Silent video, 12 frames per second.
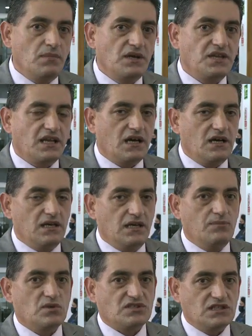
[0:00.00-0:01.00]
mucho
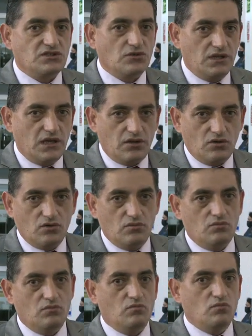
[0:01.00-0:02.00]
más de lo que
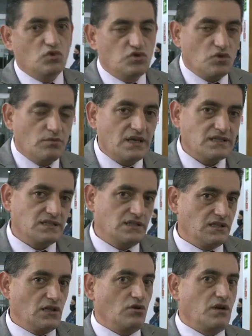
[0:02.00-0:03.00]
presencialmente incluso se
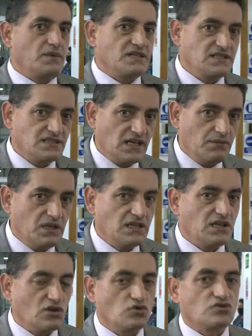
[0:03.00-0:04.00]
sesiona.
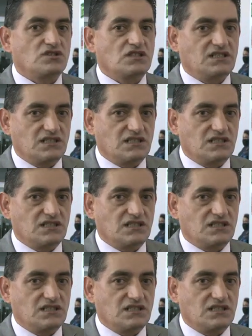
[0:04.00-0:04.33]
Efectivamente, el trabajo